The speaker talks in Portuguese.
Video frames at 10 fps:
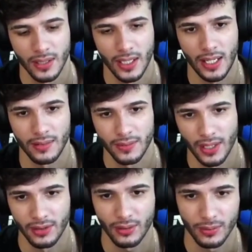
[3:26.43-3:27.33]
Olha lá, que é
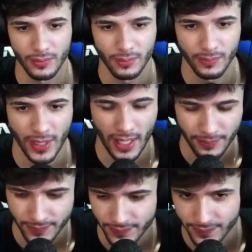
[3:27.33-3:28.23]
isso. Tá.
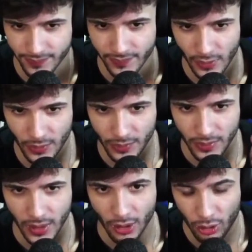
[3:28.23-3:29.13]
tá. Então é.
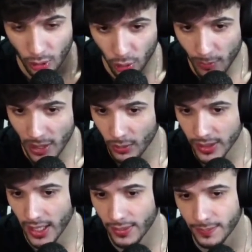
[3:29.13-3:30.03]
Só toma
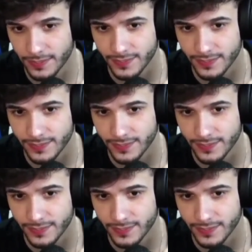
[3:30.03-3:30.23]
cuidado.